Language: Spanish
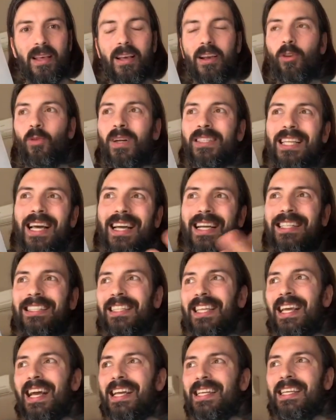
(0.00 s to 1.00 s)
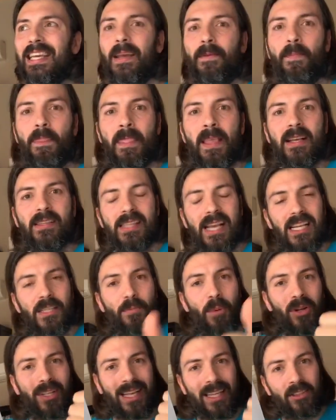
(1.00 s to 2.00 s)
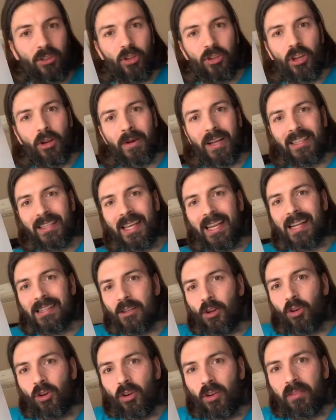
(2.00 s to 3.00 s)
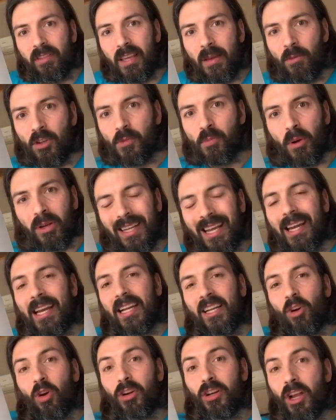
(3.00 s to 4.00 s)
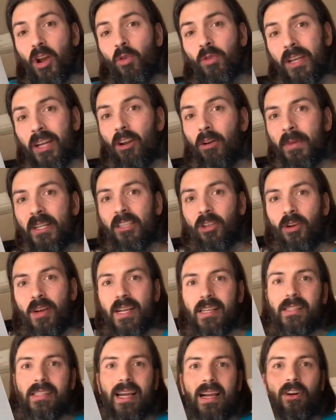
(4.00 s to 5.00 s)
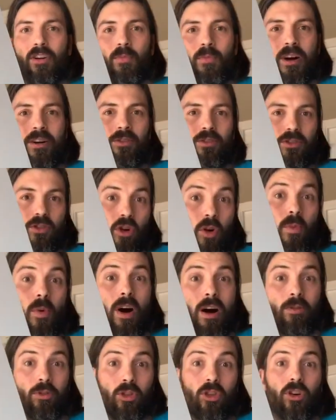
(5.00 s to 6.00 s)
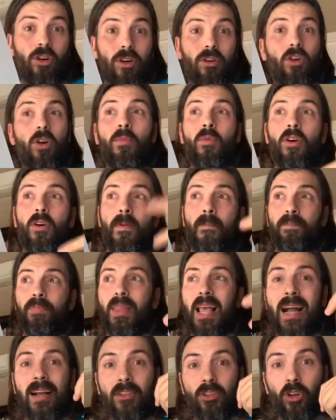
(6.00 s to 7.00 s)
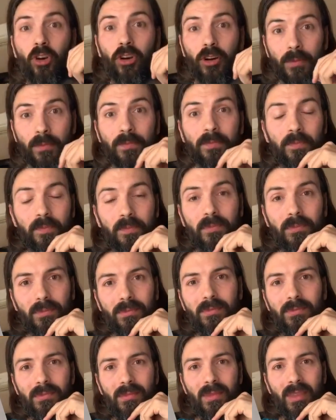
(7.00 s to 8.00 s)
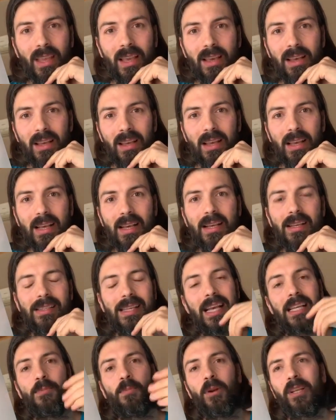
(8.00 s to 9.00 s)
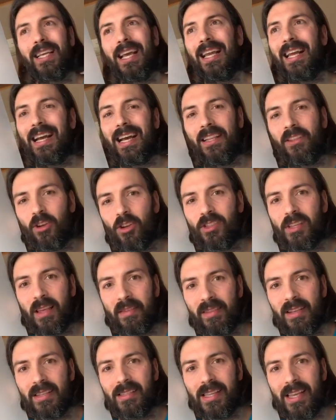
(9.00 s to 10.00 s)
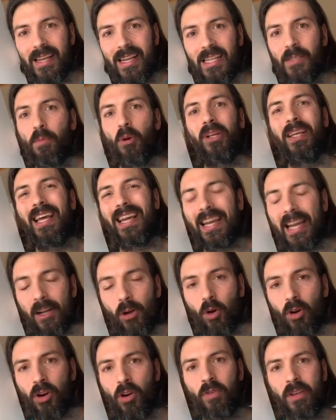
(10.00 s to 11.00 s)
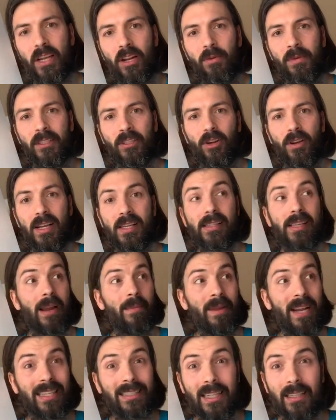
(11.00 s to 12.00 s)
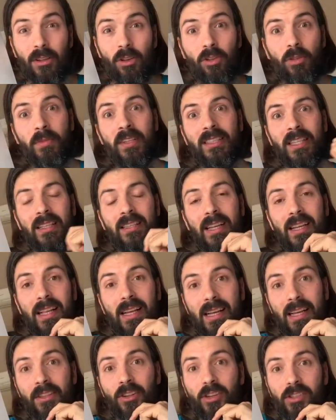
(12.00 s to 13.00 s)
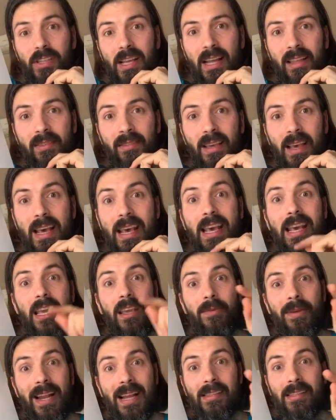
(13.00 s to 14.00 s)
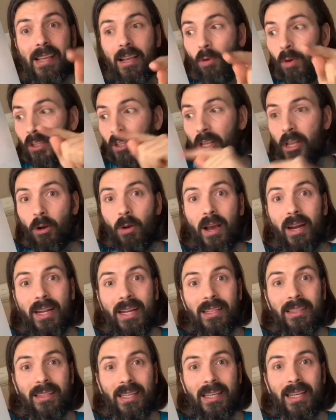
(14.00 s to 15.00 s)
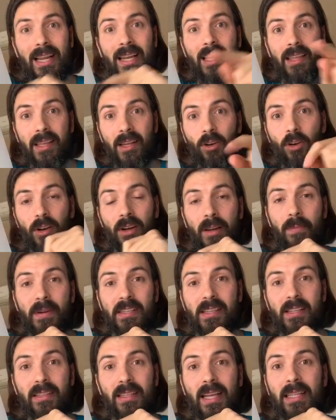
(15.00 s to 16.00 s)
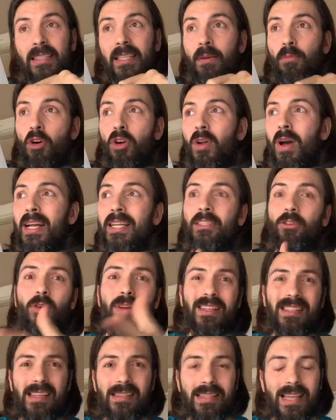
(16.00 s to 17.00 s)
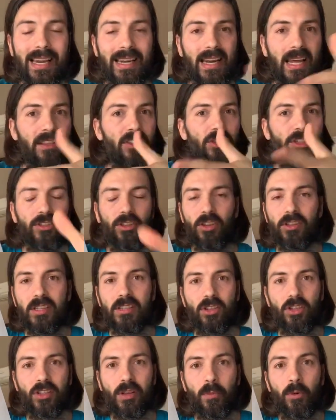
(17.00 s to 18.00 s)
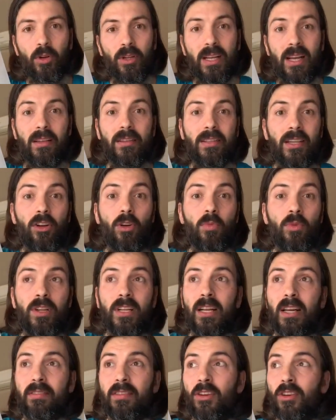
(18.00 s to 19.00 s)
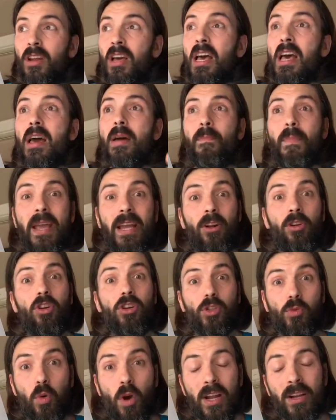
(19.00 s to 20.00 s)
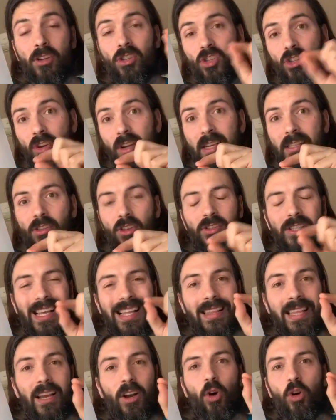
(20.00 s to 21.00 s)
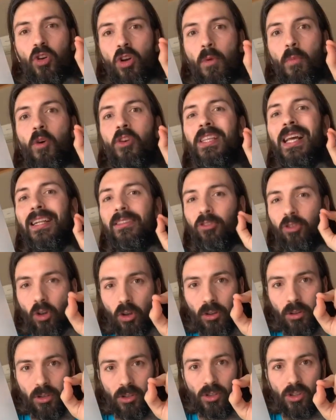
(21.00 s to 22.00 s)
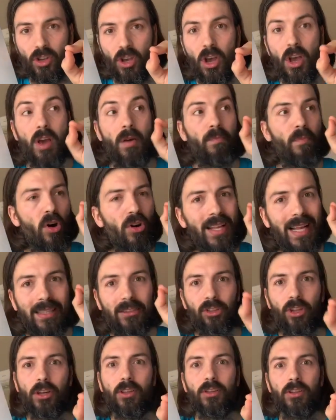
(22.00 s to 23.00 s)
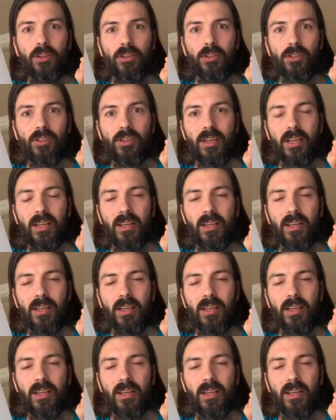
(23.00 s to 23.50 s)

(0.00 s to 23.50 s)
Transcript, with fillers: ¿Cuánta gente hay que... ¿Sabes por qué Antonio Banderas lo conocemos? Porque recorrió un kilómetro extra como, como, autor, como actor. ¿Sabes por qué Alejandro Sanz es quien es? Porque recorró un kilómetro extra. Mírate el documental de Alejandro Sanz y verás que cuando llegó a Argentina le dijo el representante, bueno, hay todas estas radios y todos estos de comunicación, pero los buenos son estos. Y él dijo, no, voy a todos, voy a todos.